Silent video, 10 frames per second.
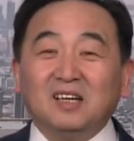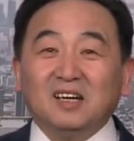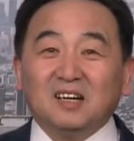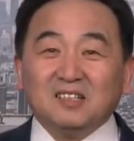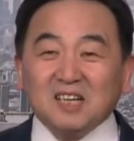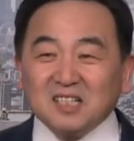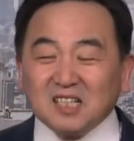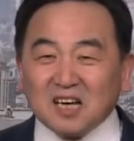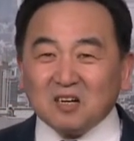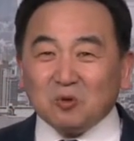而这
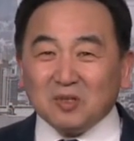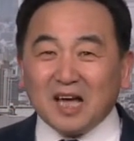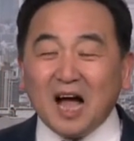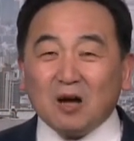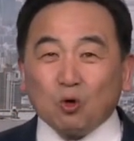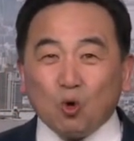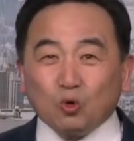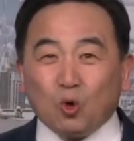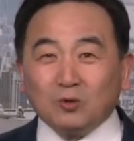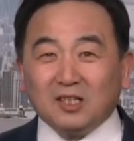三个国家共
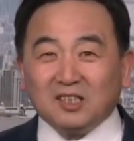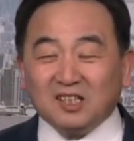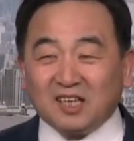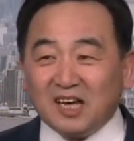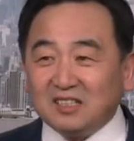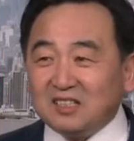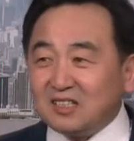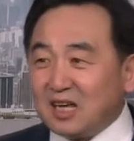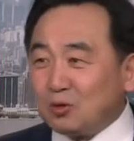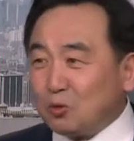同的特点，
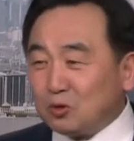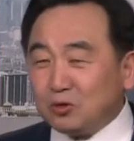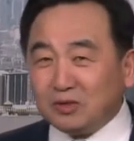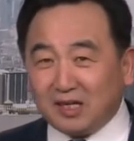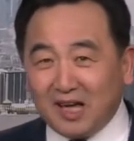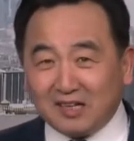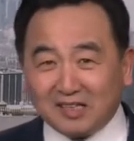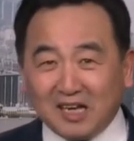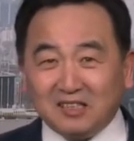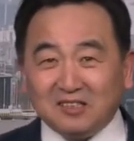在过去的两
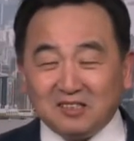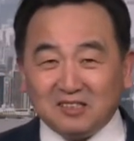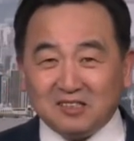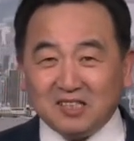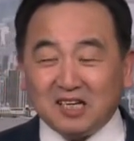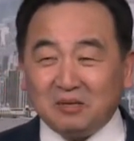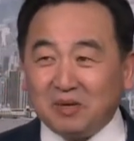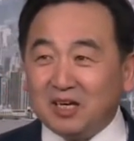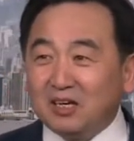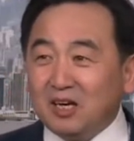年时间里
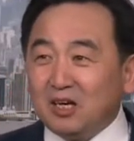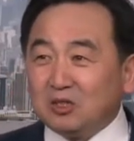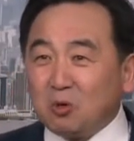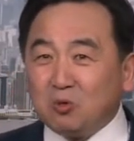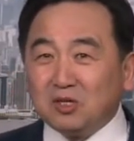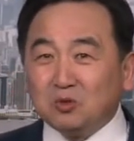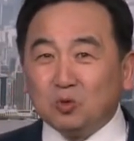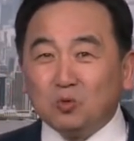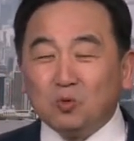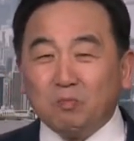面，都跟
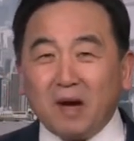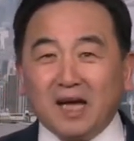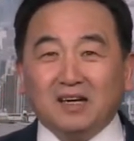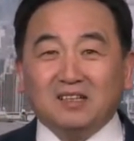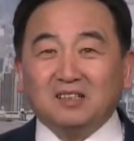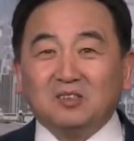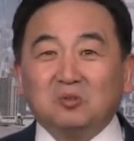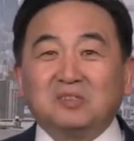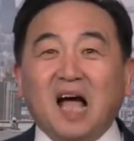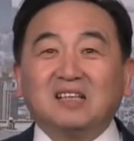中共掰了，
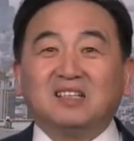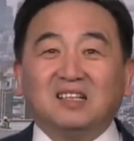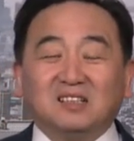都打起来。